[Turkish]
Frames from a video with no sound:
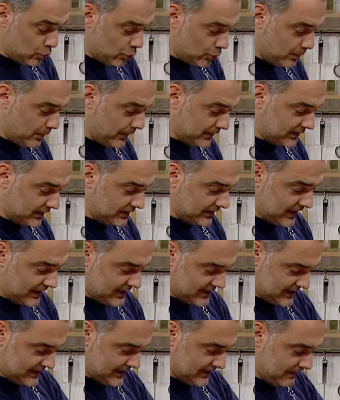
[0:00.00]
bana. Çürük
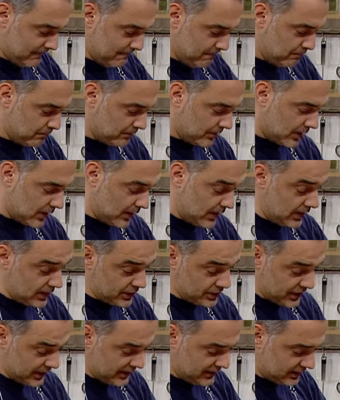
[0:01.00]
patates. Evet. Ee,
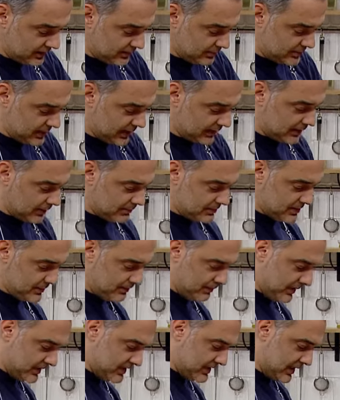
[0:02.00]
şey dedim zaten bizim
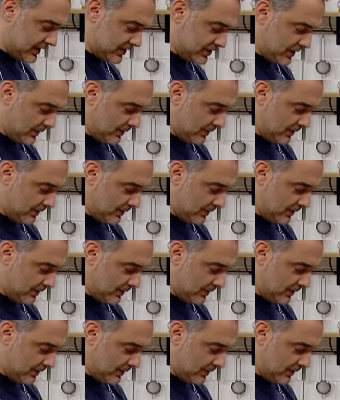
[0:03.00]
pazarcıya